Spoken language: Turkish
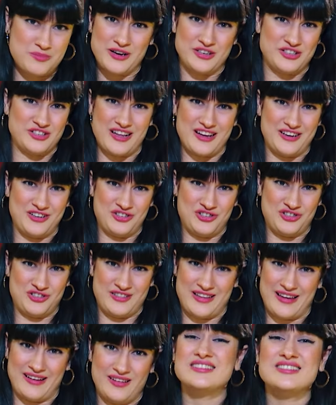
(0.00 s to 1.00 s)

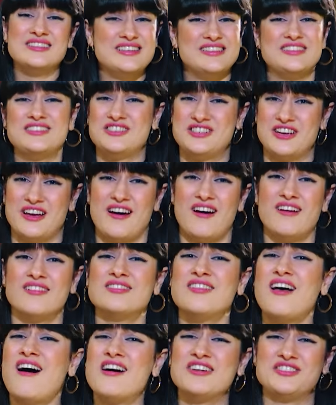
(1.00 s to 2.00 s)
başlangıcında. Sizce
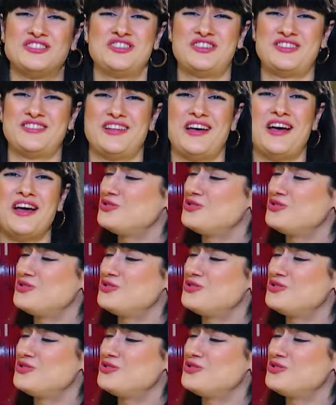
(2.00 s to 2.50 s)
Allah aşkına